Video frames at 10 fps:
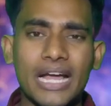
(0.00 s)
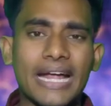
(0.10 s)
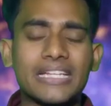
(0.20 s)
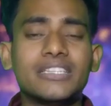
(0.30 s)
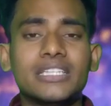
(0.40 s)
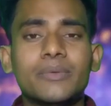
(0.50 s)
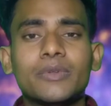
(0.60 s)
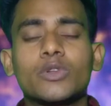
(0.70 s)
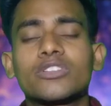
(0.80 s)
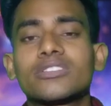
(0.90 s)
बढ़ाए हिंदी
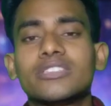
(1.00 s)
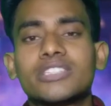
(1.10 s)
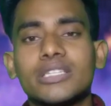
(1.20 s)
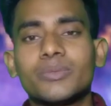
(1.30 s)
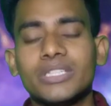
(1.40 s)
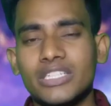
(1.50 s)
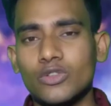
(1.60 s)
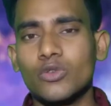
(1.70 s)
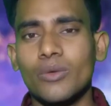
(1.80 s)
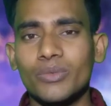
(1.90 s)
में भी थोड़ा सा दिलचस्पी दें
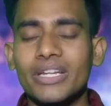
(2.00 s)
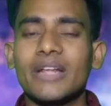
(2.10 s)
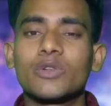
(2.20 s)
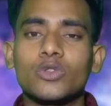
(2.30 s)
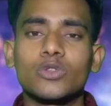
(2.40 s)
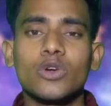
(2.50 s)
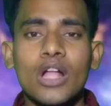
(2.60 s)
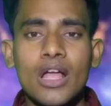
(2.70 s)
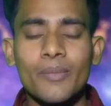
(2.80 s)
क्योंकि वो अपनी लैंग्वेज को तो